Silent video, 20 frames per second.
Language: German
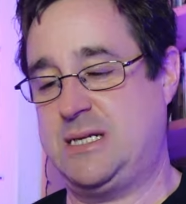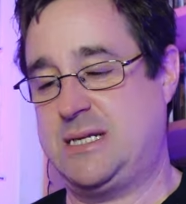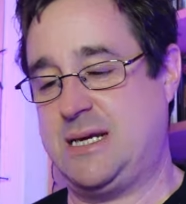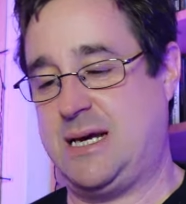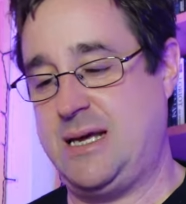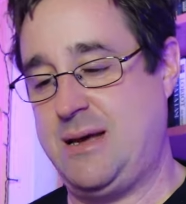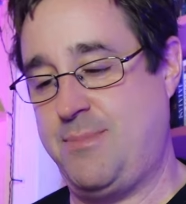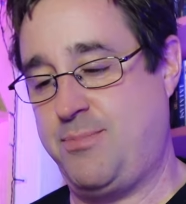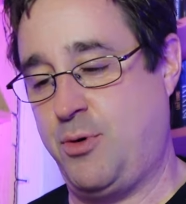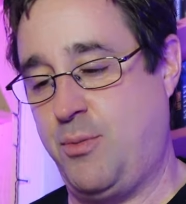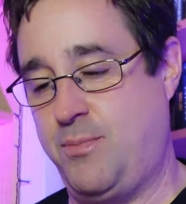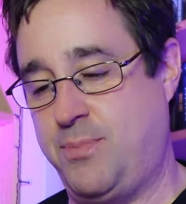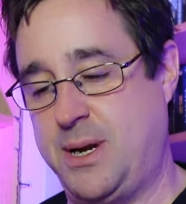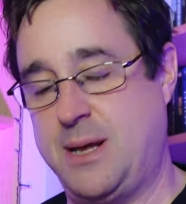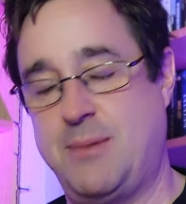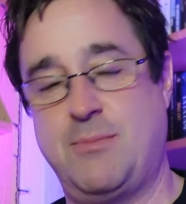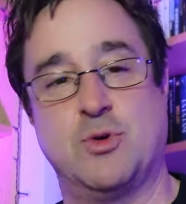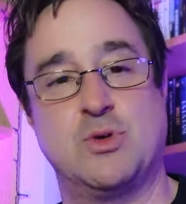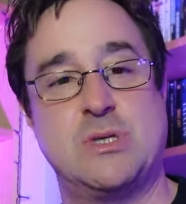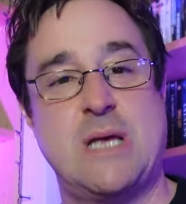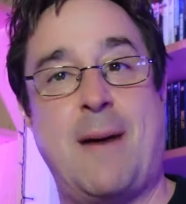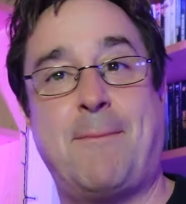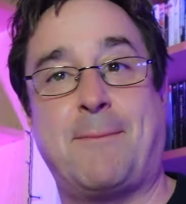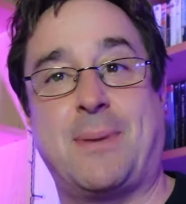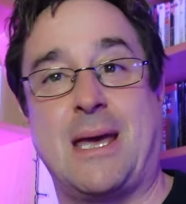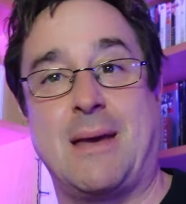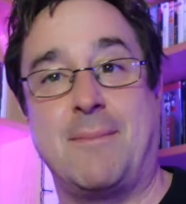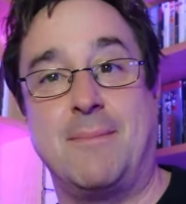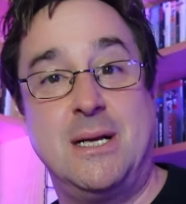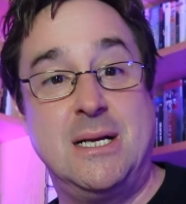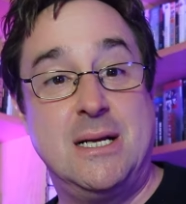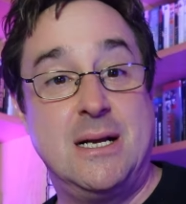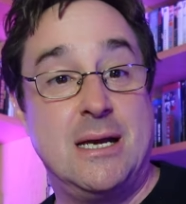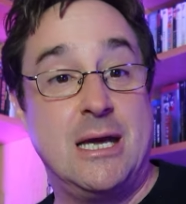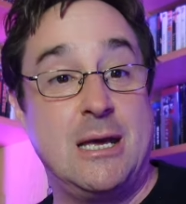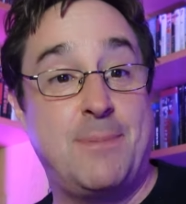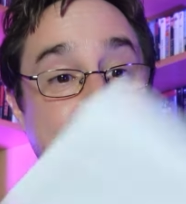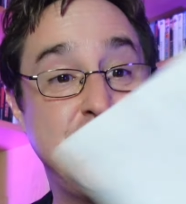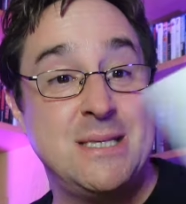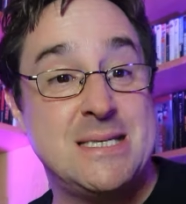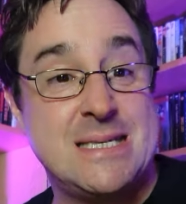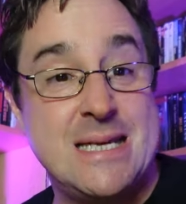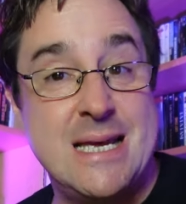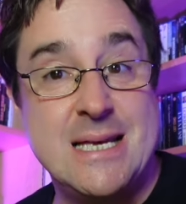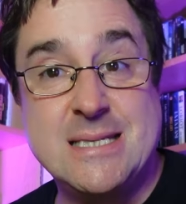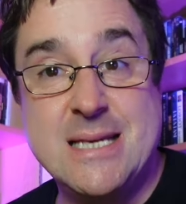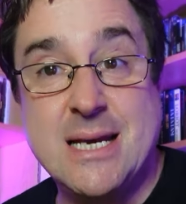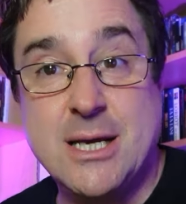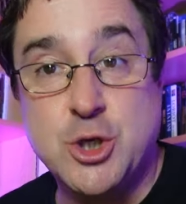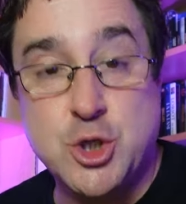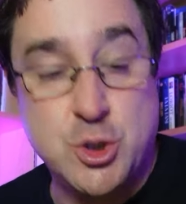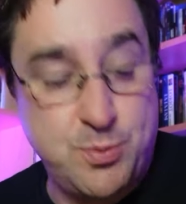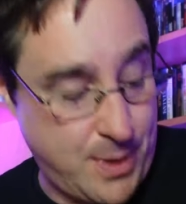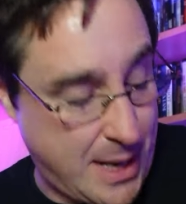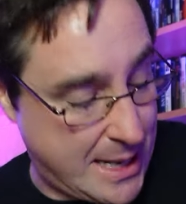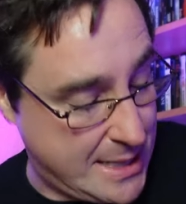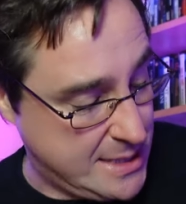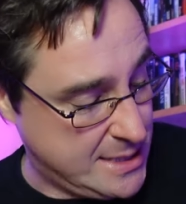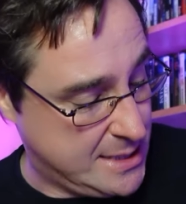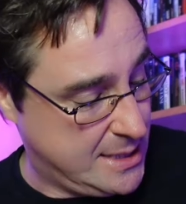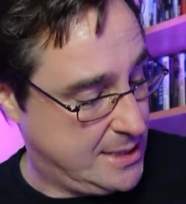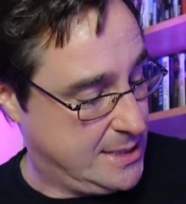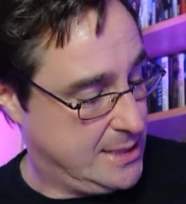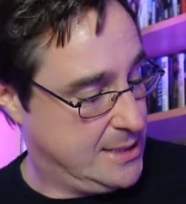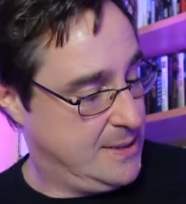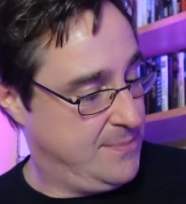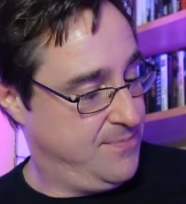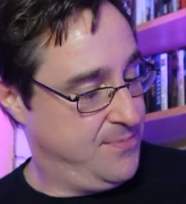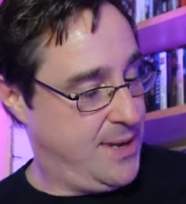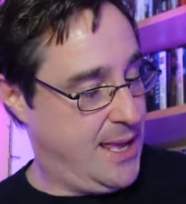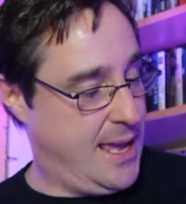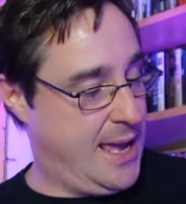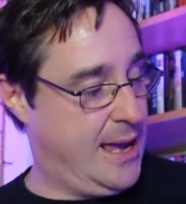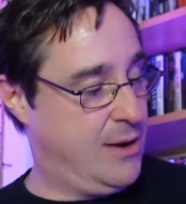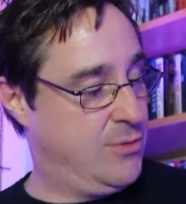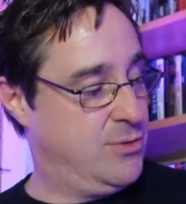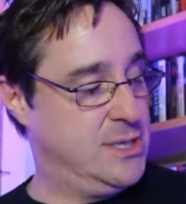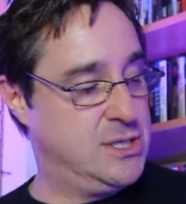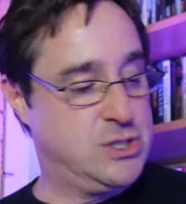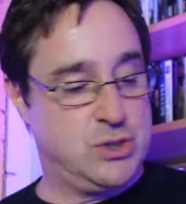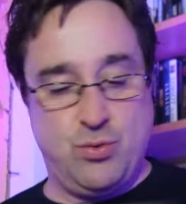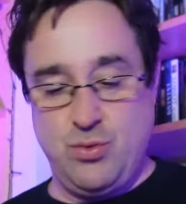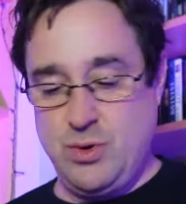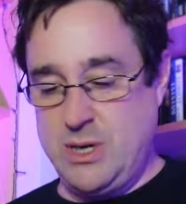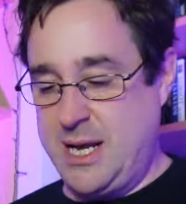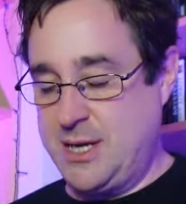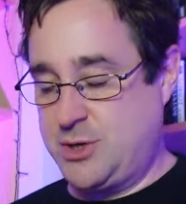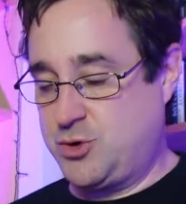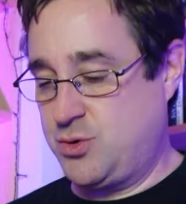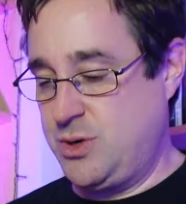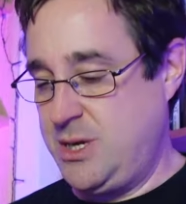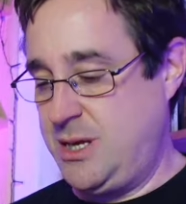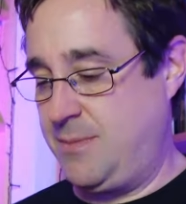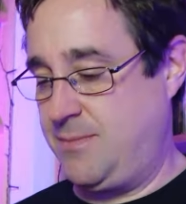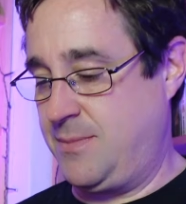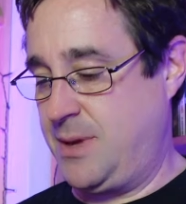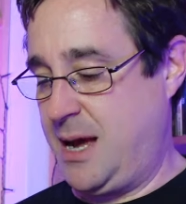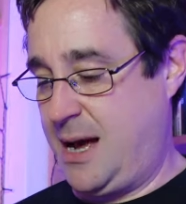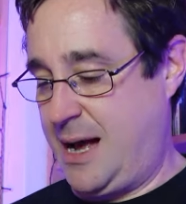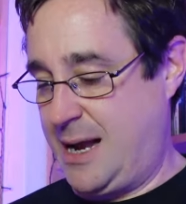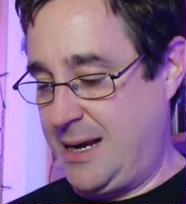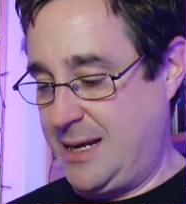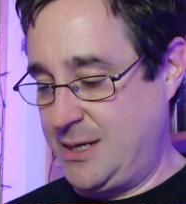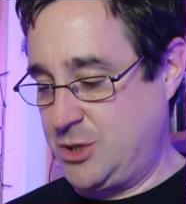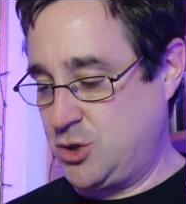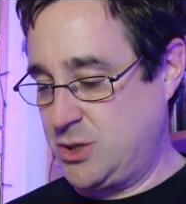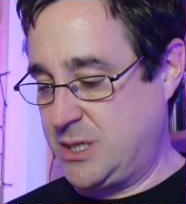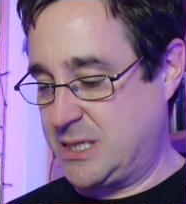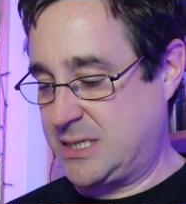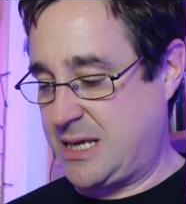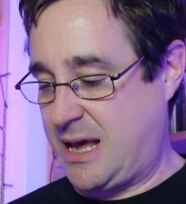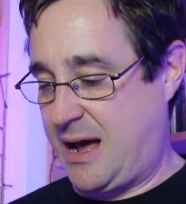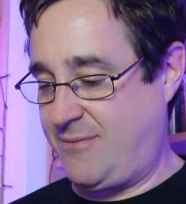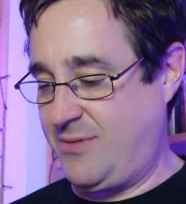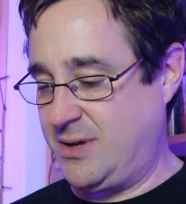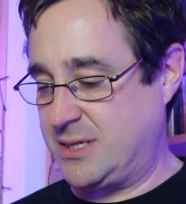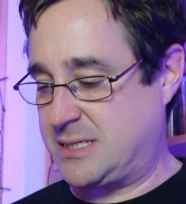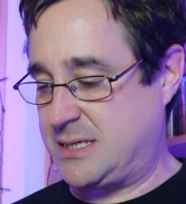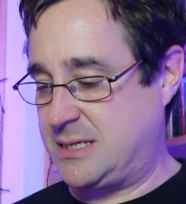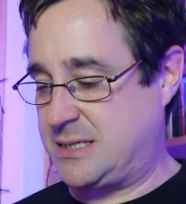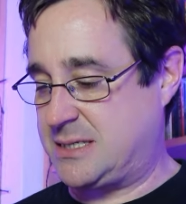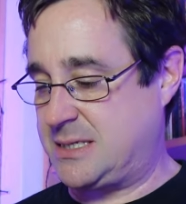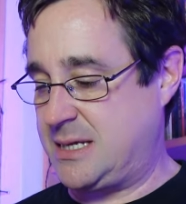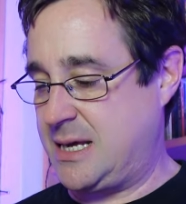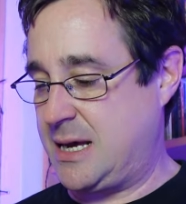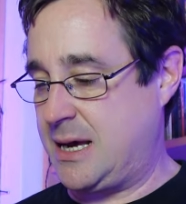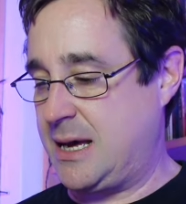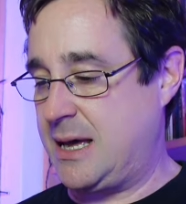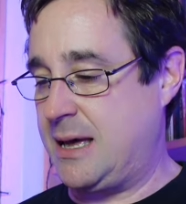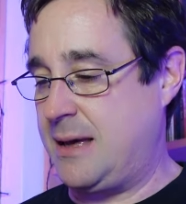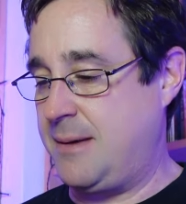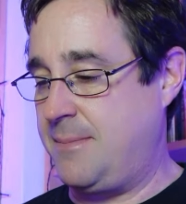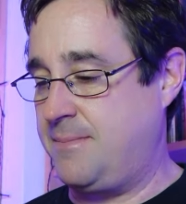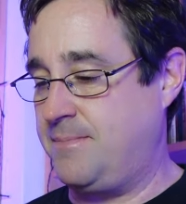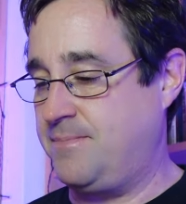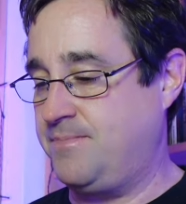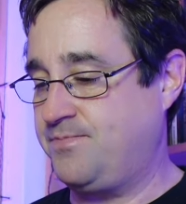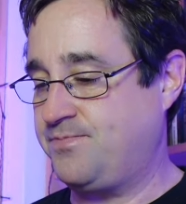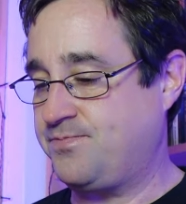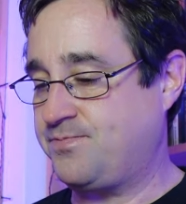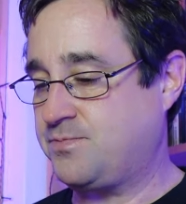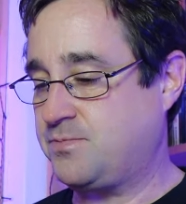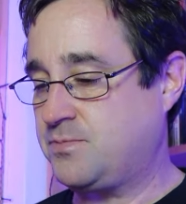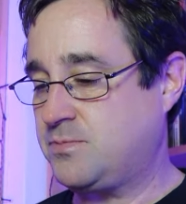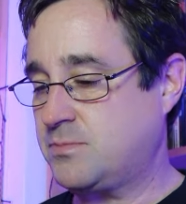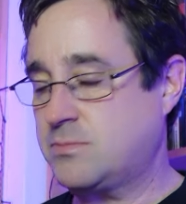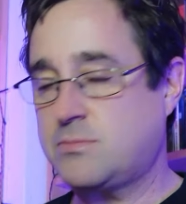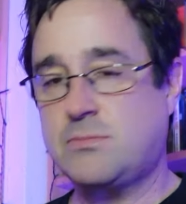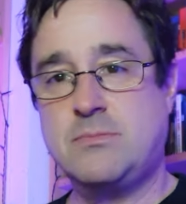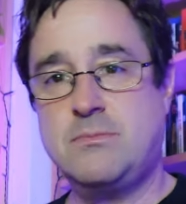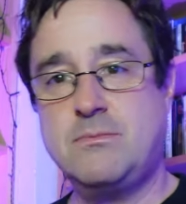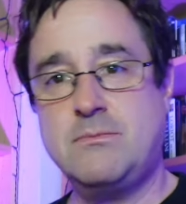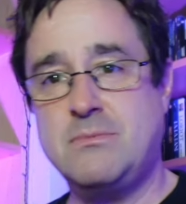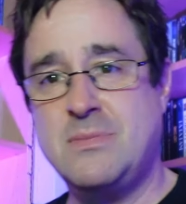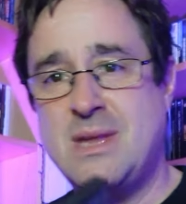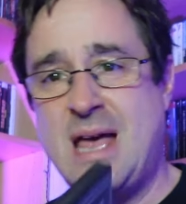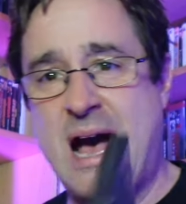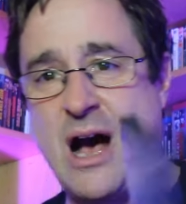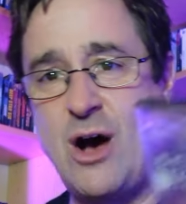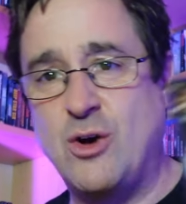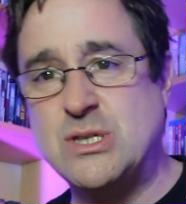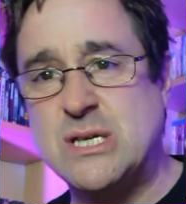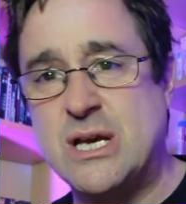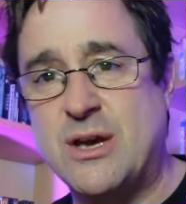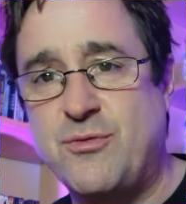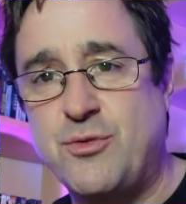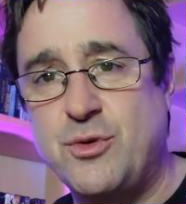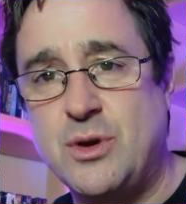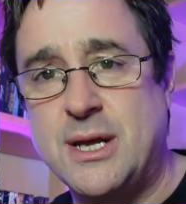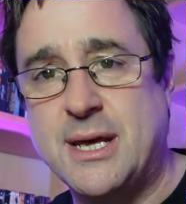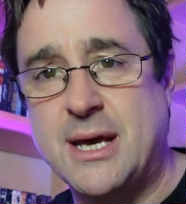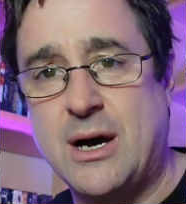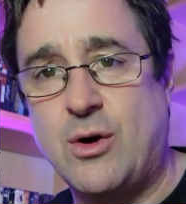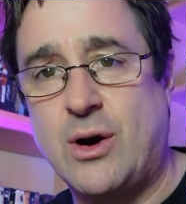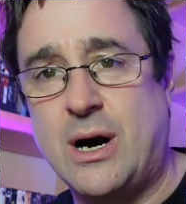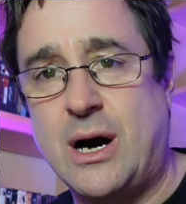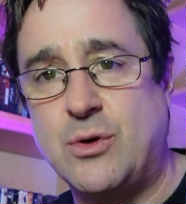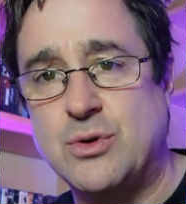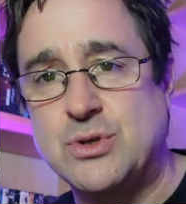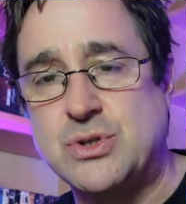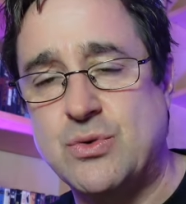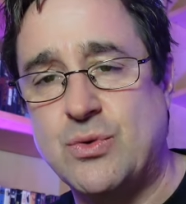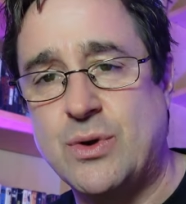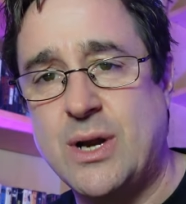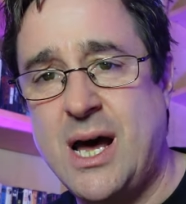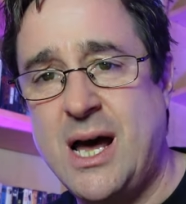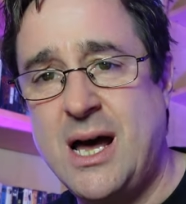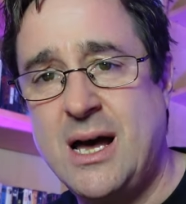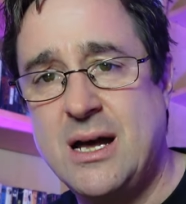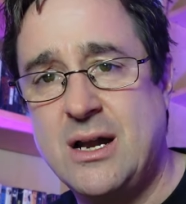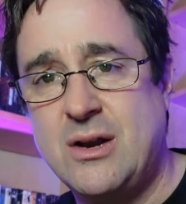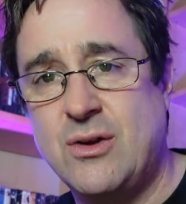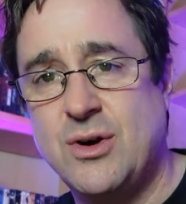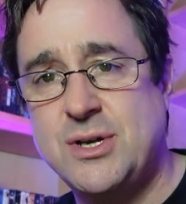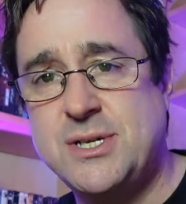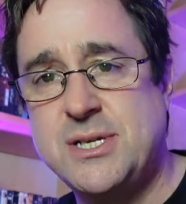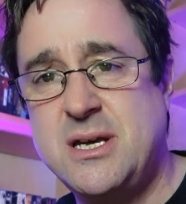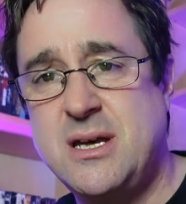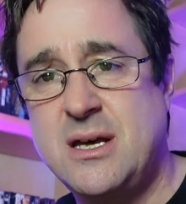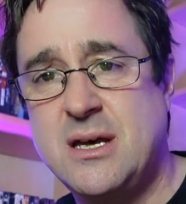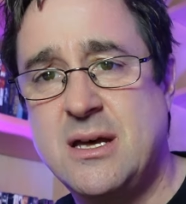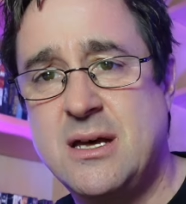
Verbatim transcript: daher problemlos abgeben. Ich bin sehr, sehr gespannt. Arizona Dream, ja, allein schon das Cover sieht sehr ähm, außergewöhnlich auch aus, oder, Leute?